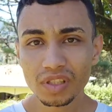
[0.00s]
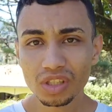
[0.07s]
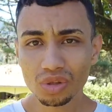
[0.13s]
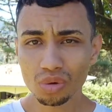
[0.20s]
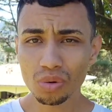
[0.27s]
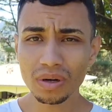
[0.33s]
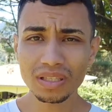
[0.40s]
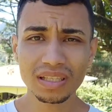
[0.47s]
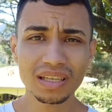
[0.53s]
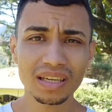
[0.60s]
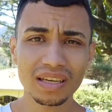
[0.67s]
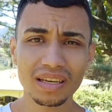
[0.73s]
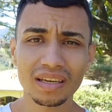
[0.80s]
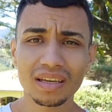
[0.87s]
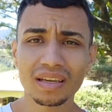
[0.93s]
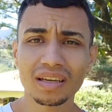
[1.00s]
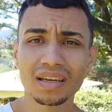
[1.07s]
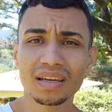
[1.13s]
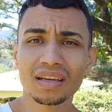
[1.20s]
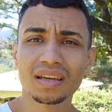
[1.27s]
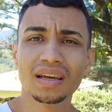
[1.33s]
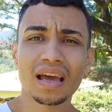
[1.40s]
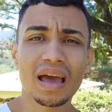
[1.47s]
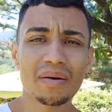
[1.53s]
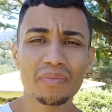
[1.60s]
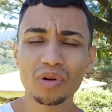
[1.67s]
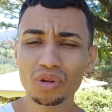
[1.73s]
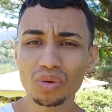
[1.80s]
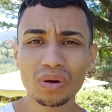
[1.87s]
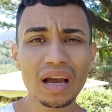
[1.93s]
Duas que é
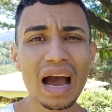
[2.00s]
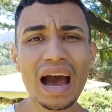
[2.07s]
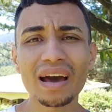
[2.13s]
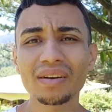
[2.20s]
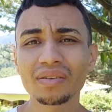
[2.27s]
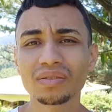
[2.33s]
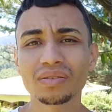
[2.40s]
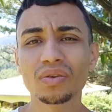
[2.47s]
muito caro,